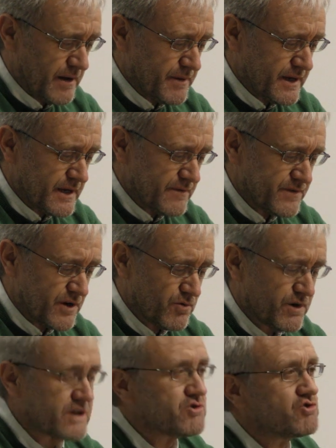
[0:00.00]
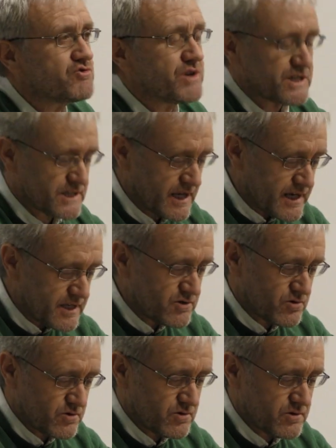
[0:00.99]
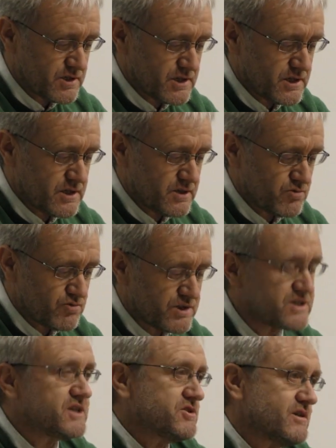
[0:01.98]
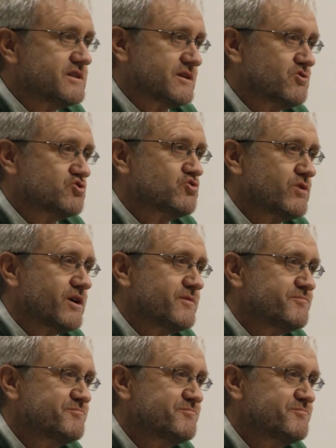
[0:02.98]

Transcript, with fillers: haber entre un ratón transgénico y un diseño de alta costura?